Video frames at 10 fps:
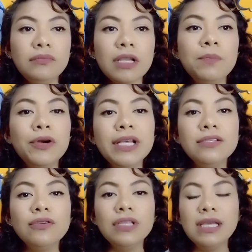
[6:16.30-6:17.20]
Por
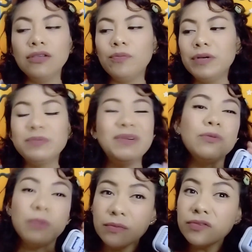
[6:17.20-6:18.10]
eso dije yo, pues bueno,
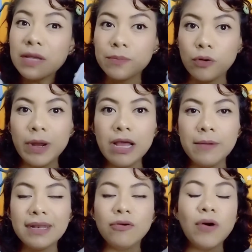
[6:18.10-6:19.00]
vamos a probar a
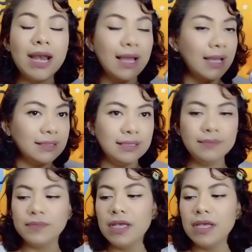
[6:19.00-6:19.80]
ver, ojalá que sí.